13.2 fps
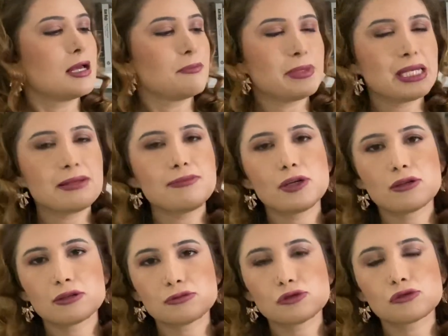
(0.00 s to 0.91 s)

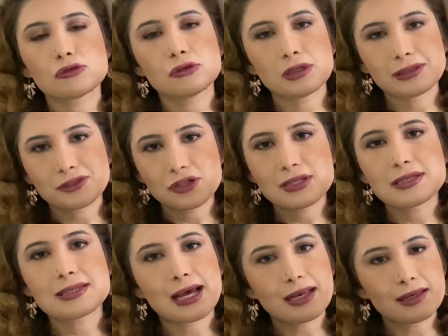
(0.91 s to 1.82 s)
Bilmiyorum çünkü
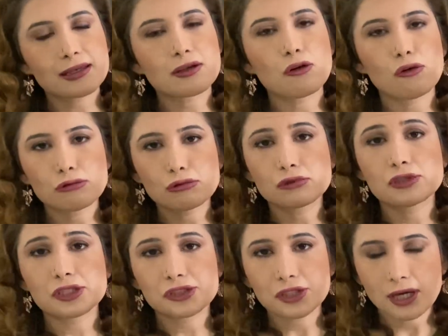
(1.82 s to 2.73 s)
cinsellik
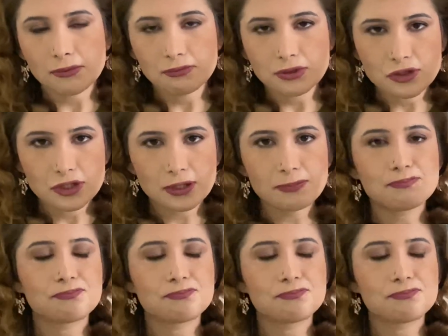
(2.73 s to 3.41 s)
oldukça çarpıcı.